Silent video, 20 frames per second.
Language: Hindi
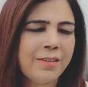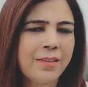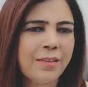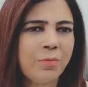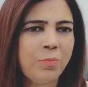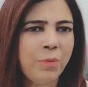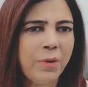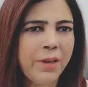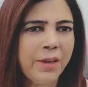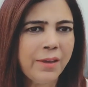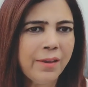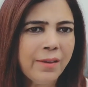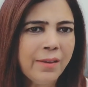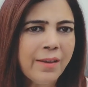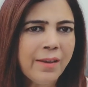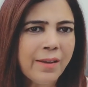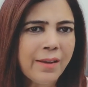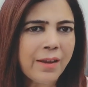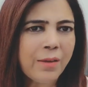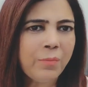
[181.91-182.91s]
जिसमें
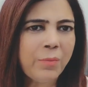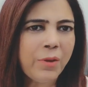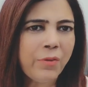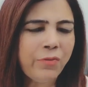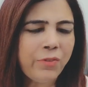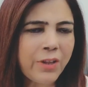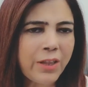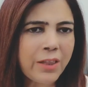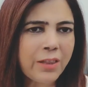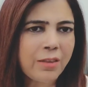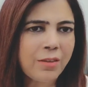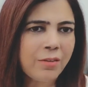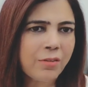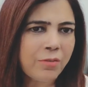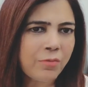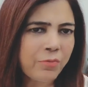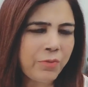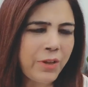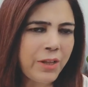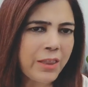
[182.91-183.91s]
हमें फल
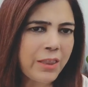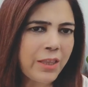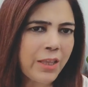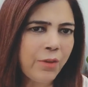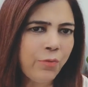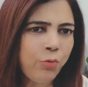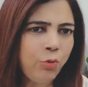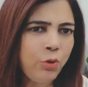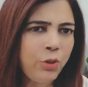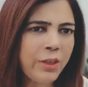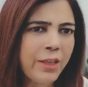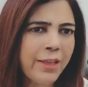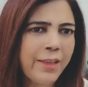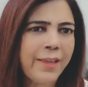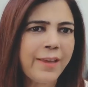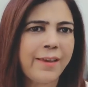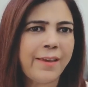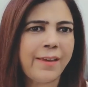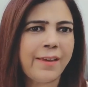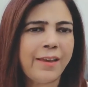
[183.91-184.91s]
फलते फूलते
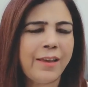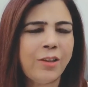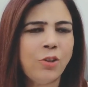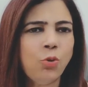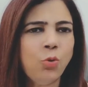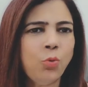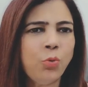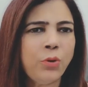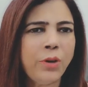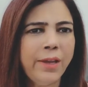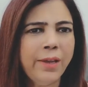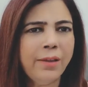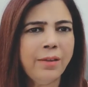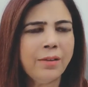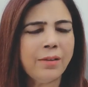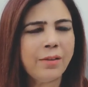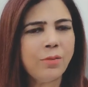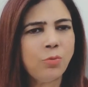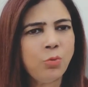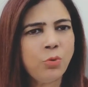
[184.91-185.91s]
देखेंगे तो
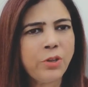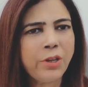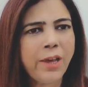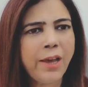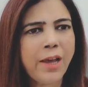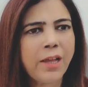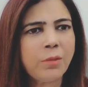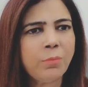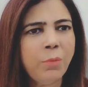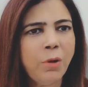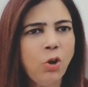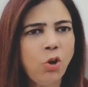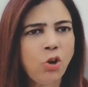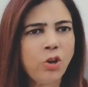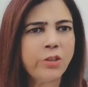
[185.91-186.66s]
उन्हें उनकी आत्मा